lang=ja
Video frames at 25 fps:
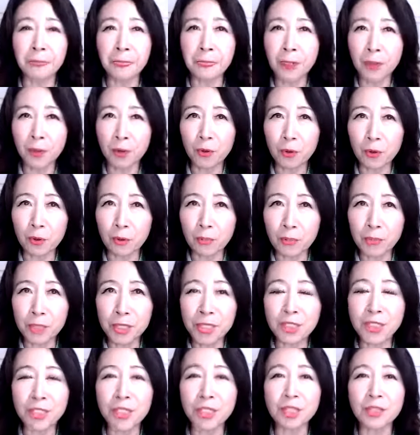こう無
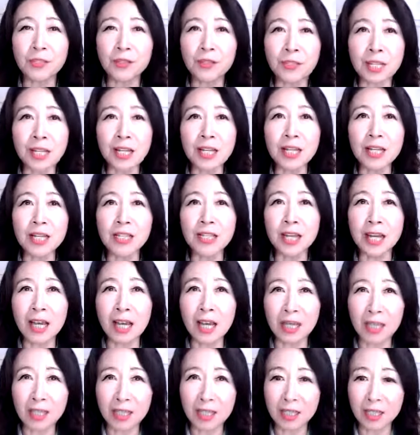意識の中に
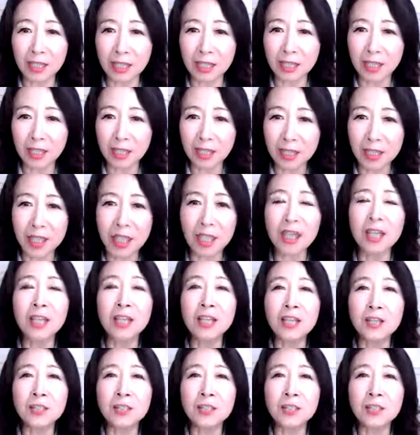入っていって、